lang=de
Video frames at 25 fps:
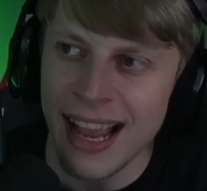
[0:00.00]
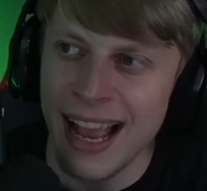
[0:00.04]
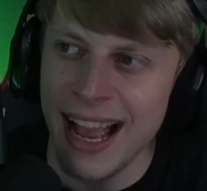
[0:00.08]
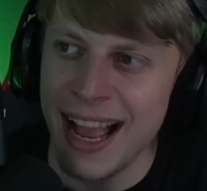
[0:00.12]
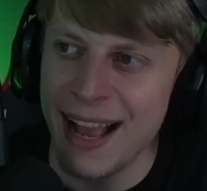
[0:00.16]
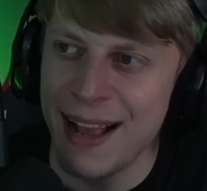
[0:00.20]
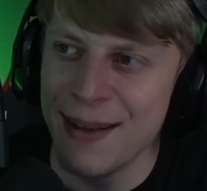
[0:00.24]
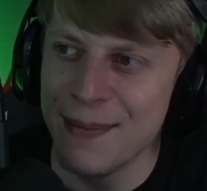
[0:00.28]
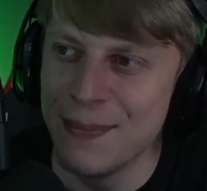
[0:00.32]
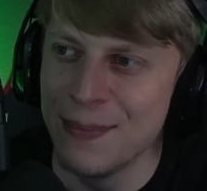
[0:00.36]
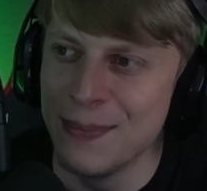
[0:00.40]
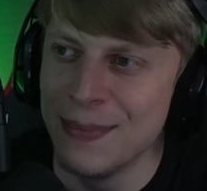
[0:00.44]

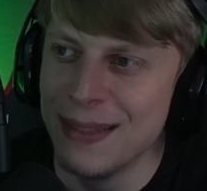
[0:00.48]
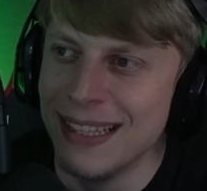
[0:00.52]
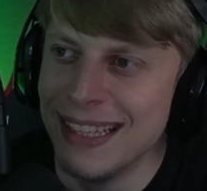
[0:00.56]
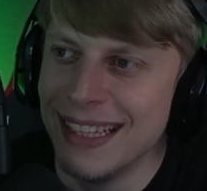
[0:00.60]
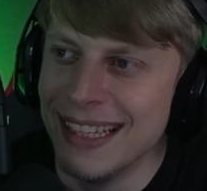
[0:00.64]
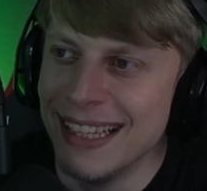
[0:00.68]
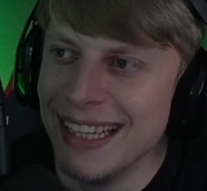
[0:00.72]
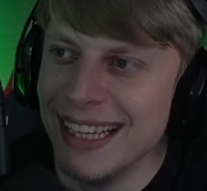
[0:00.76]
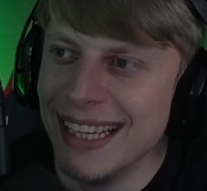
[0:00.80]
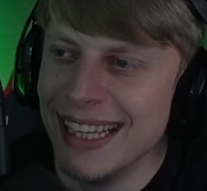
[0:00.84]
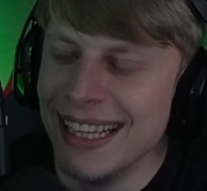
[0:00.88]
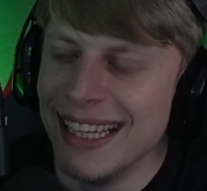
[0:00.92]
Ähm,
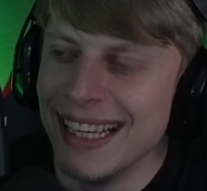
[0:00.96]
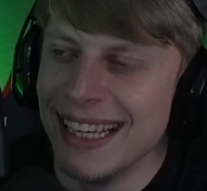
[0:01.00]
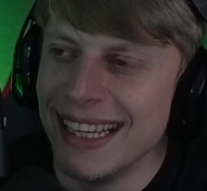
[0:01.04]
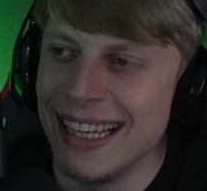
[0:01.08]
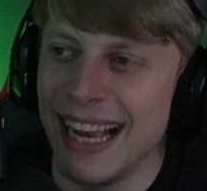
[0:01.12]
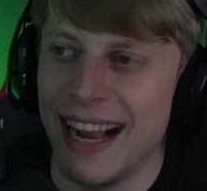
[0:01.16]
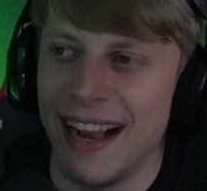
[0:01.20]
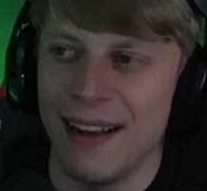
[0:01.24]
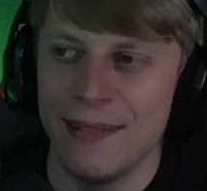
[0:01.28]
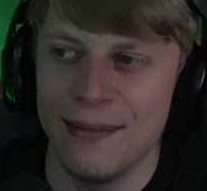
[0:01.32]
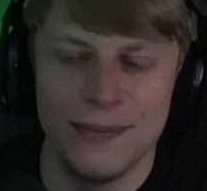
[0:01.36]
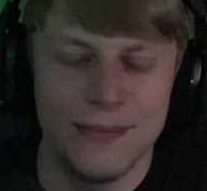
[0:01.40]

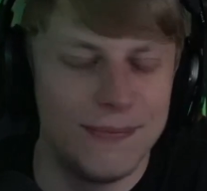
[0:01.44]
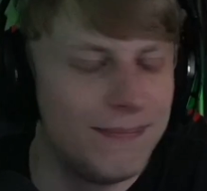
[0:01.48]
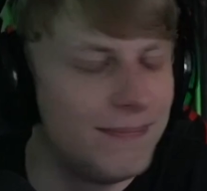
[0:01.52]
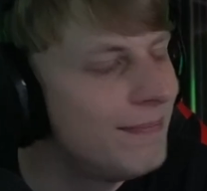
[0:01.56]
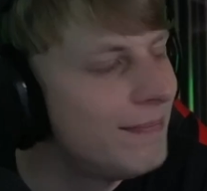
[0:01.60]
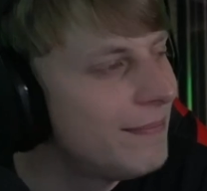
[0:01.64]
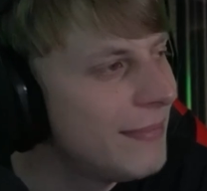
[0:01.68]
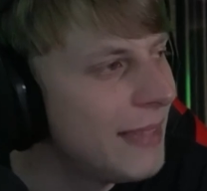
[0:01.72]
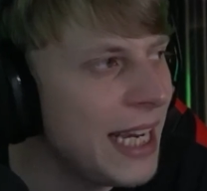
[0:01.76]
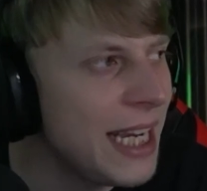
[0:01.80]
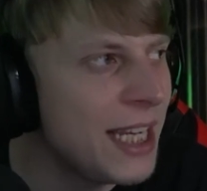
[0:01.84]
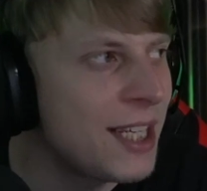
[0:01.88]
ja,
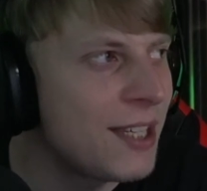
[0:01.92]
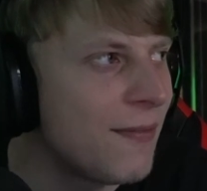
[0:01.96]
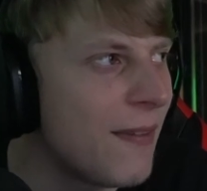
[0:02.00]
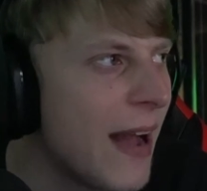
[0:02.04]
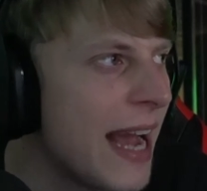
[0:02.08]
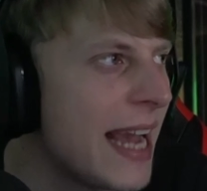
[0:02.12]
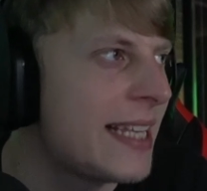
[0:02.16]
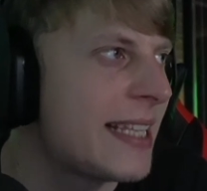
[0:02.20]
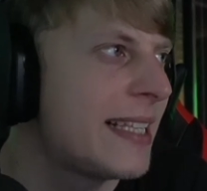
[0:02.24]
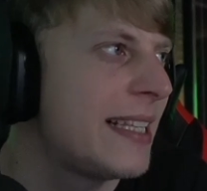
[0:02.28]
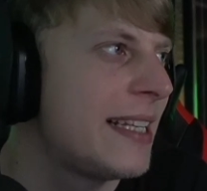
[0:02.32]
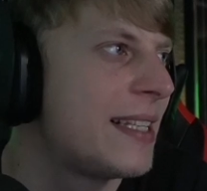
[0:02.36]
ich
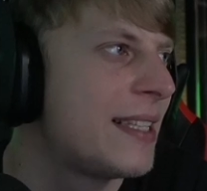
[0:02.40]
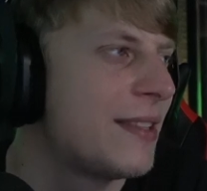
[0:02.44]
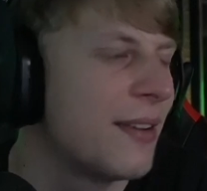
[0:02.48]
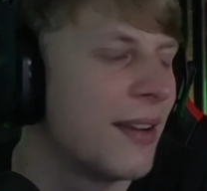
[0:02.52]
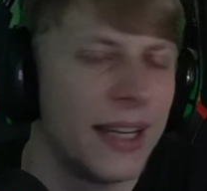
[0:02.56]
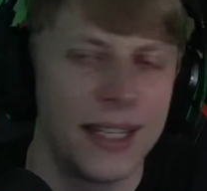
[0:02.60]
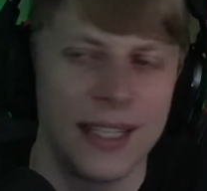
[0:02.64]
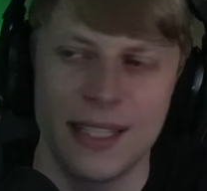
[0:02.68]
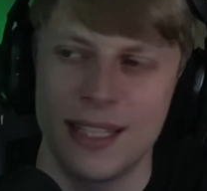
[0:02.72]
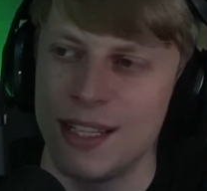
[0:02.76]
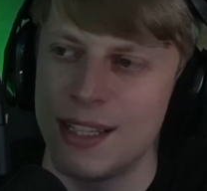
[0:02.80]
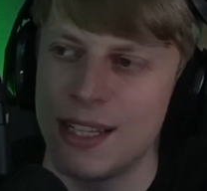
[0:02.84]
weiß nicht
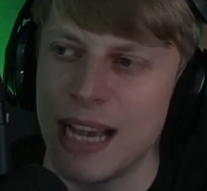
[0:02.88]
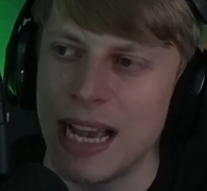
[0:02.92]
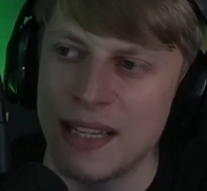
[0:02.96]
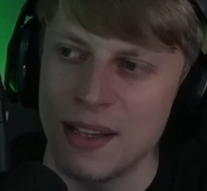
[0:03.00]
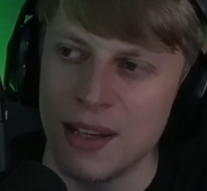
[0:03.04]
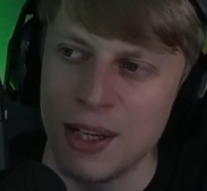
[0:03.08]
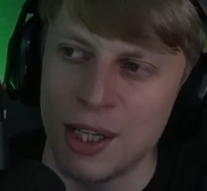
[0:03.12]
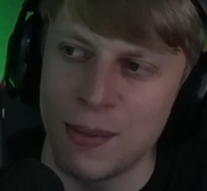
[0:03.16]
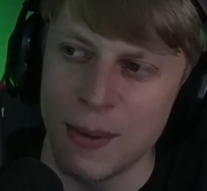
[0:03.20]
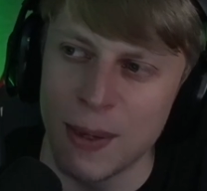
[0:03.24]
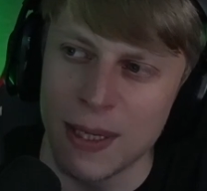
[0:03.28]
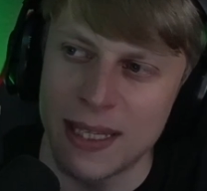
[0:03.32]
so richtig.
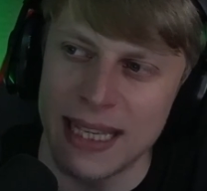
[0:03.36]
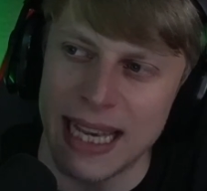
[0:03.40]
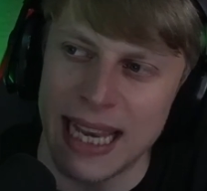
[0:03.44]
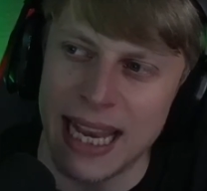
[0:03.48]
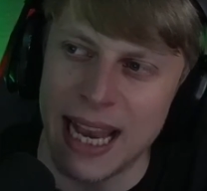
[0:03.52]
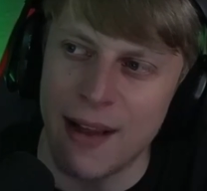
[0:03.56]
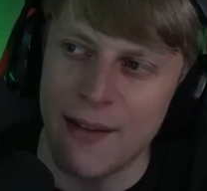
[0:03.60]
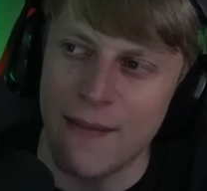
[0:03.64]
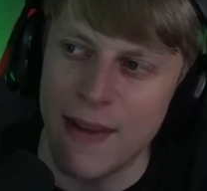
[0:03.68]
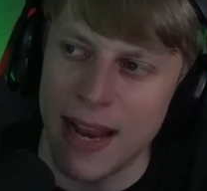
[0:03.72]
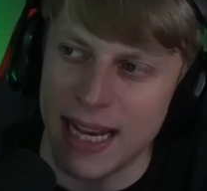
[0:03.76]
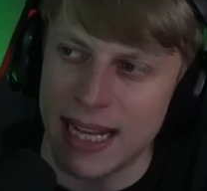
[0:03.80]
Also ich würde es
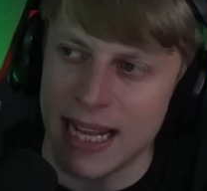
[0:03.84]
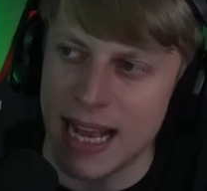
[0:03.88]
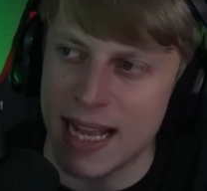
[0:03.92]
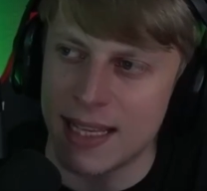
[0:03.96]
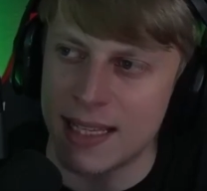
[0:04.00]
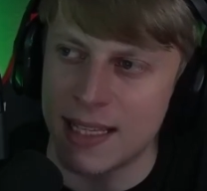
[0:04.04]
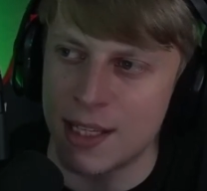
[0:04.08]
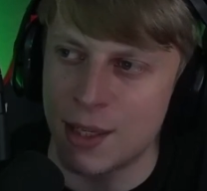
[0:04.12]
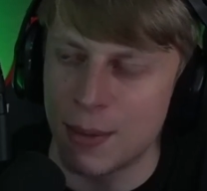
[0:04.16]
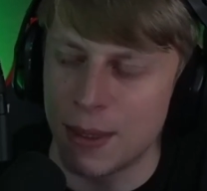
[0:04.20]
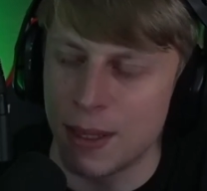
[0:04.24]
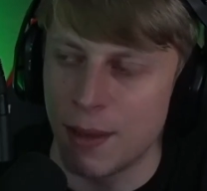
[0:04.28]
eher
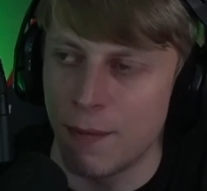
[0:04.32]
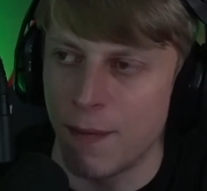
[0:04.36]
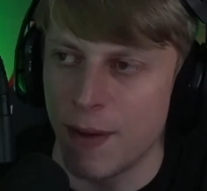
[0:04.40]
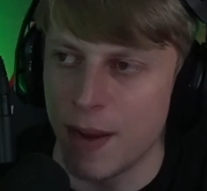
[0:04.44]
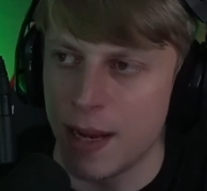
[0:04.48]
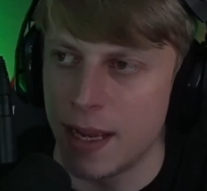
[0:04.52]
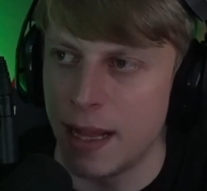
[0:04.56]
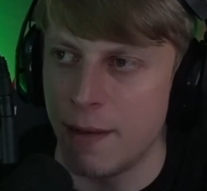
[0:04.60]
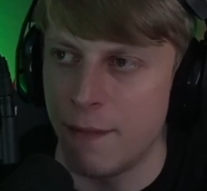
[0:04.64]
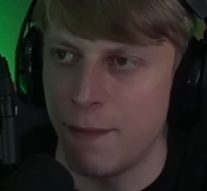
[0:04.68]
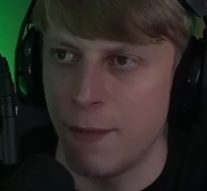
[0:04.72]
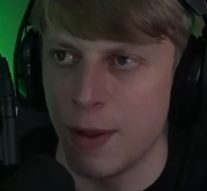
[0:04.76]
weglassen, ich würde die
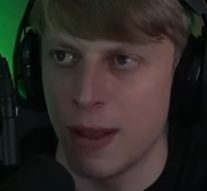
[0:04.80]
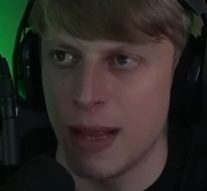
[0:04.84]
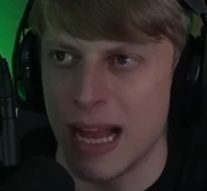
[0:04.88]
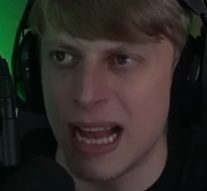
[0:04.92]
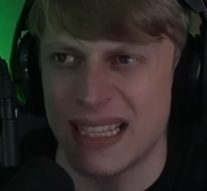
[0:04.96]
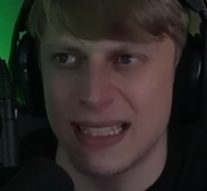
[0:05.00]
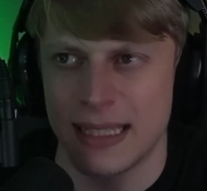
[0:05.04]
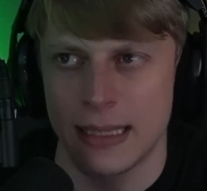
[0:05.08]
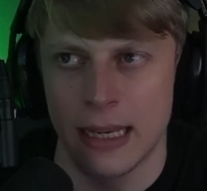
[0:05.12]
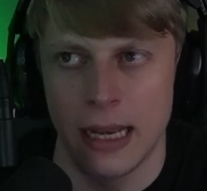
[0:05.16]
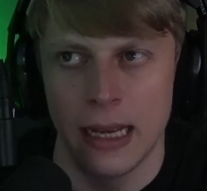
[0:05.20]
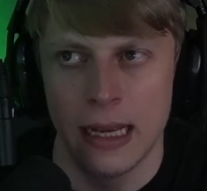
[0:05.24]
Finger davon
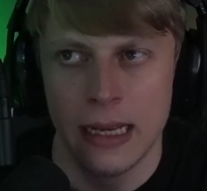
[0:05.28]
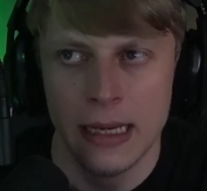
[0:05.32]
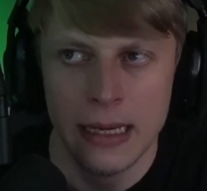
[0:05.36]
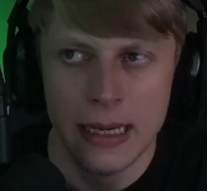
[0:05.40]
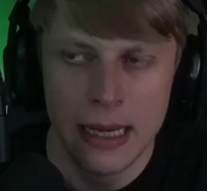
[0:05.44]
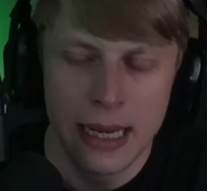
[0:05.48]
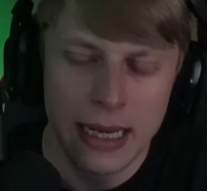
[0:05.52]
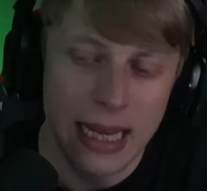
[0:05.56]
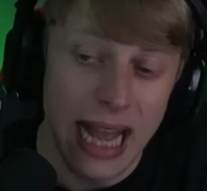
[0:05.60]
lassen.